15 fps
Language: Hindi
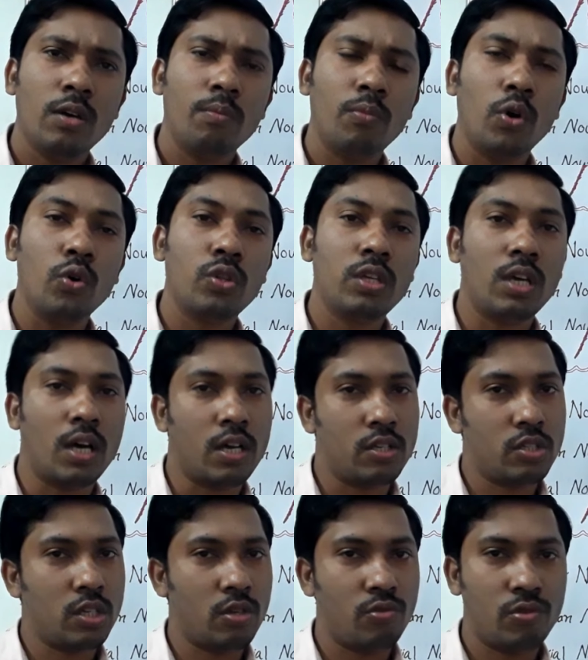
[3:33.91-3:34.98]
बहुत ही
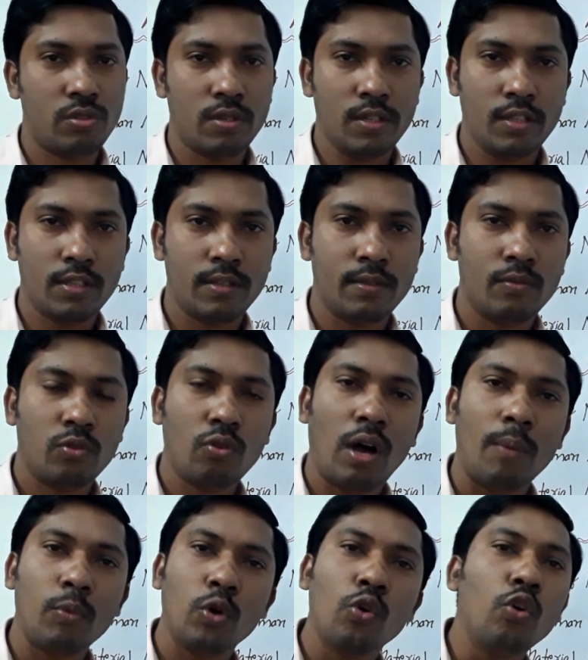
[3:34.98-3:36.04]
आश्चर्य हो जाता है तो
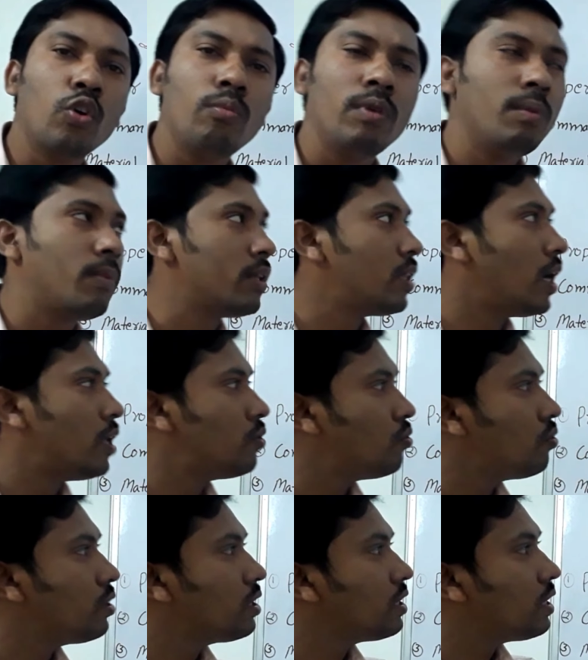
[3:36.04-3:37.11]
आप लोगों को मैं बता
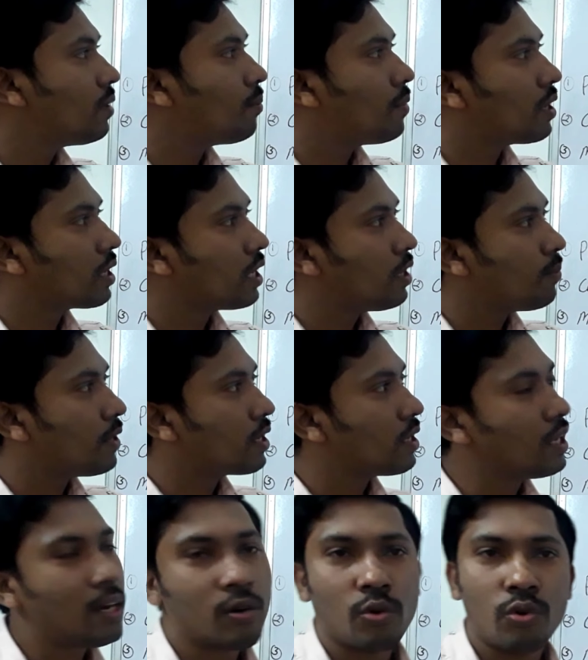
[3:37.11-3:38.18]
दूं ये बकरी
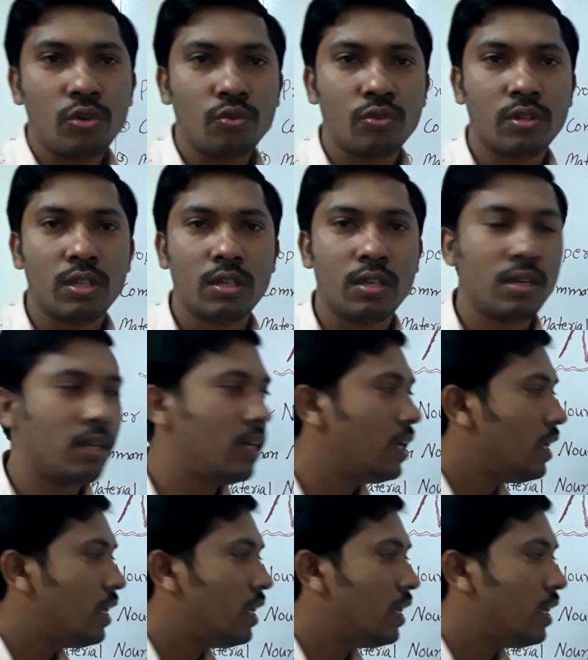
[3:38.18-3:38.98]
बकरियाँ कौन होती हैं